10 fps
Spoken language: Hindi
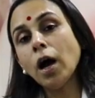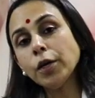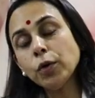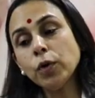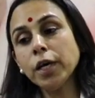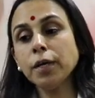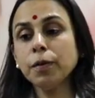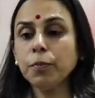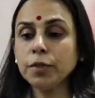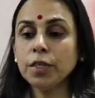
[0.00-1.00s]
आई यू आई
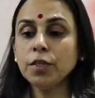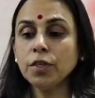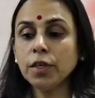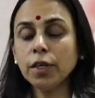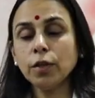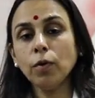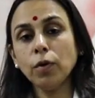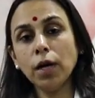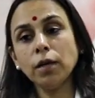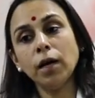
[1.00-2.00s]
प्रोसीजर के
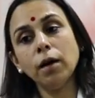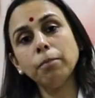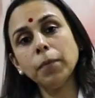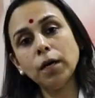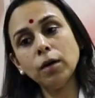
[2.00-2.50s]
दौरान हम